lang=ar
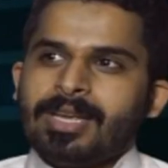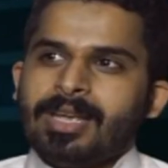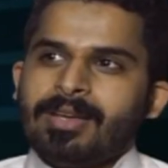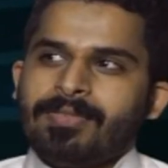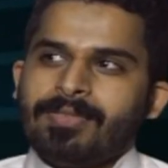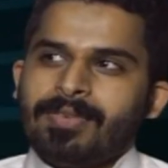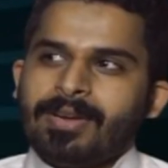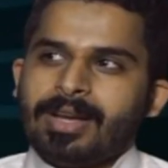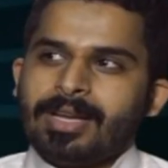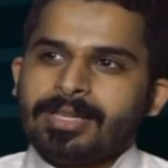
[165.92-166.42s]

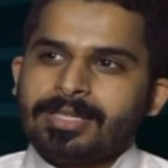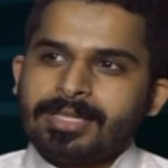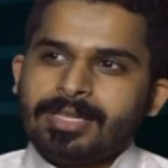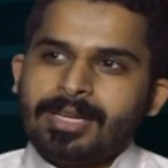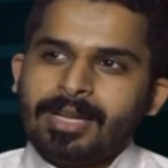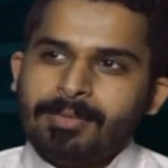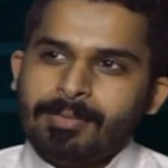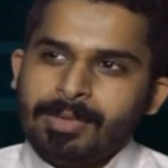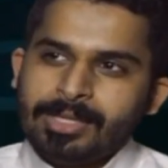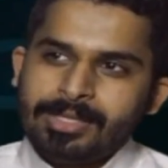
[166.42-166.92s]
كيف
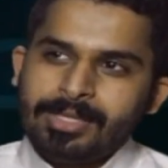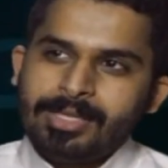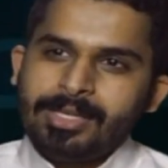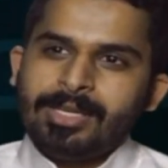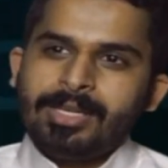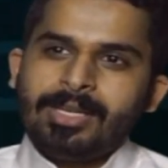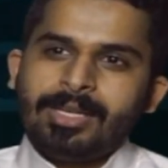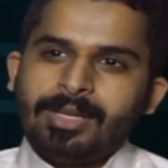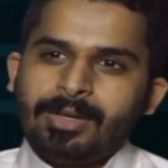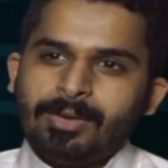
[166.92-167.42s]
اصنع
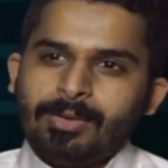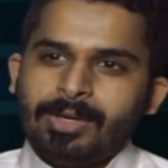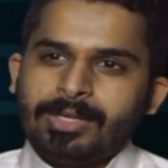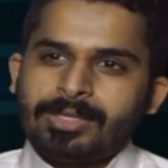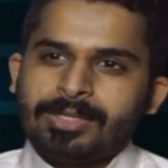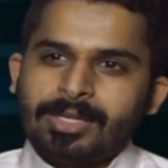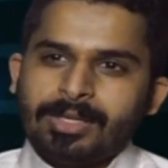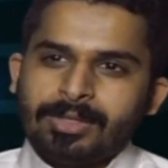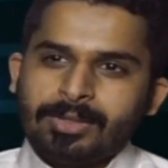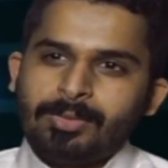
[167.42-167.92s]
مجدي
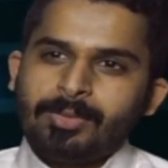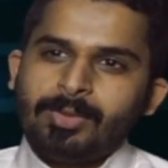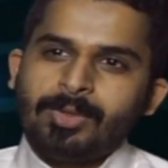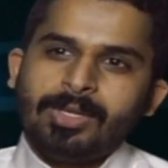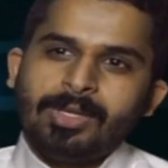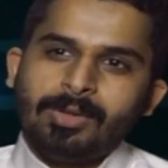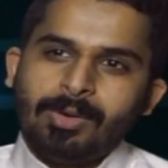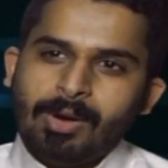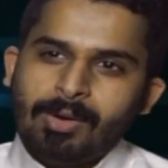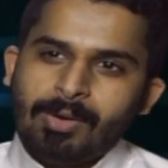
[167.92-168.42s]
واصنع
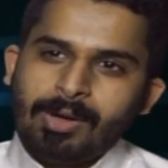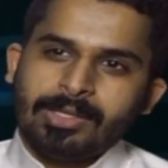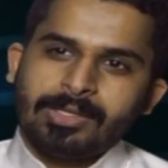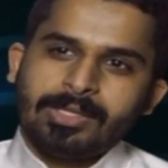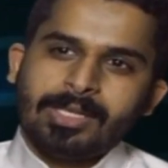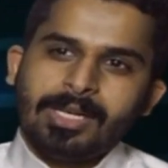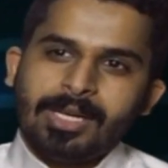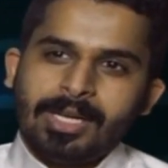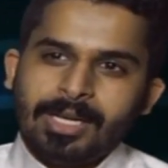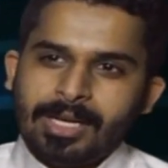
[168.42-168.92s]
طموحي
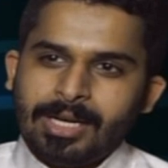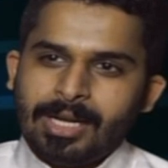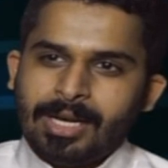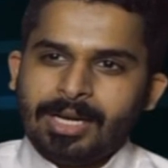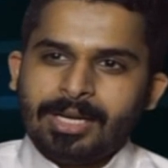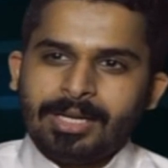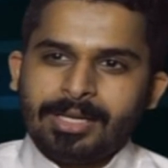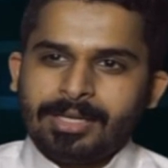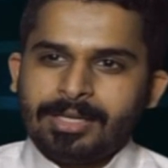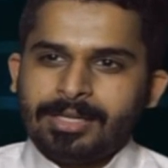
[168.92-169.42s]
واواصل له الى
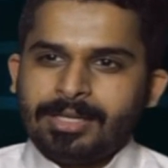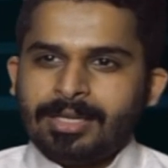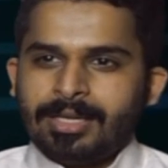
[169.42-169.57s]
اخر